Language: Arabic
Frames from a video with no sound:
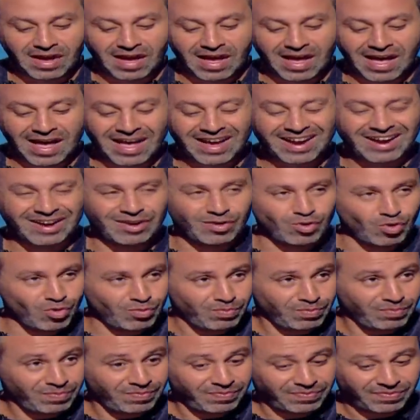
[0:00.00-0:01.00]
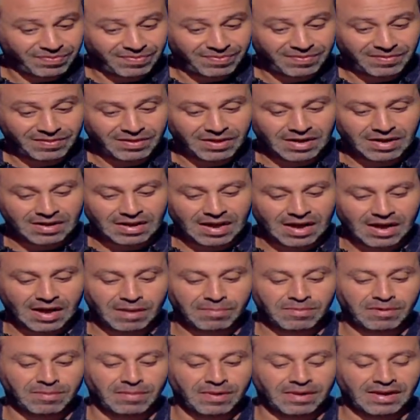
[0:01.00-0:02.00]
اخر يوم اه كان
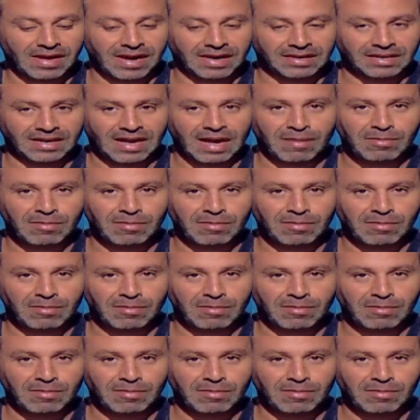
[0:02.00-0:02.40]
قبل ما يعني